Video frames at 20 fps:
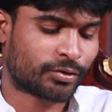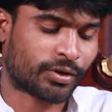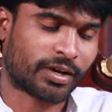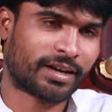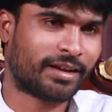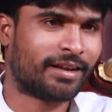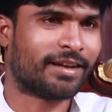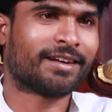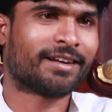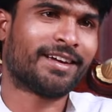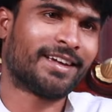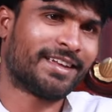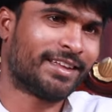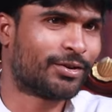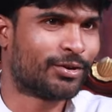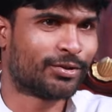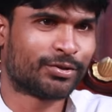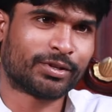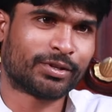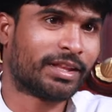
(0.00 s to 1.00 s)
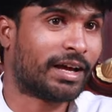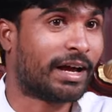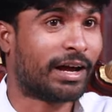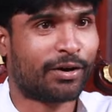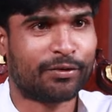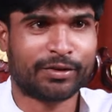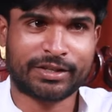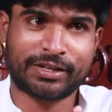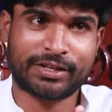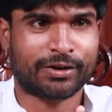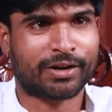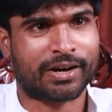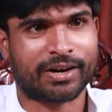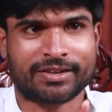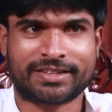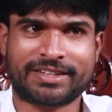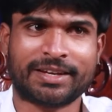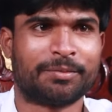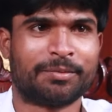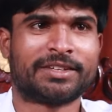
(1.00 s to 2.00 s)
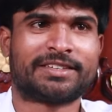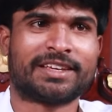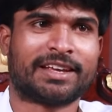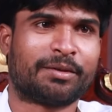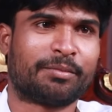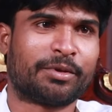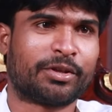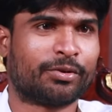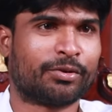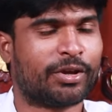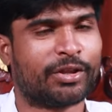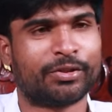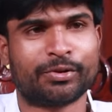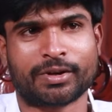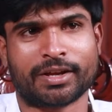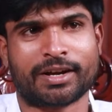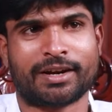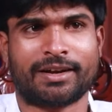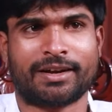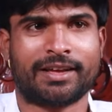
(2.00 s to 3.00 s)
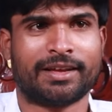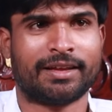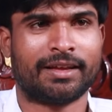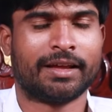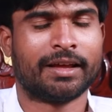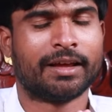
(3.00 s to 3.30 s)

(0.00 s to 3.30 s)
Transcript: సారీ అన్న ఈరోజు ఆ విషయంలో నువ్వు క్షమించాలి మీరు ఎందుకనంటే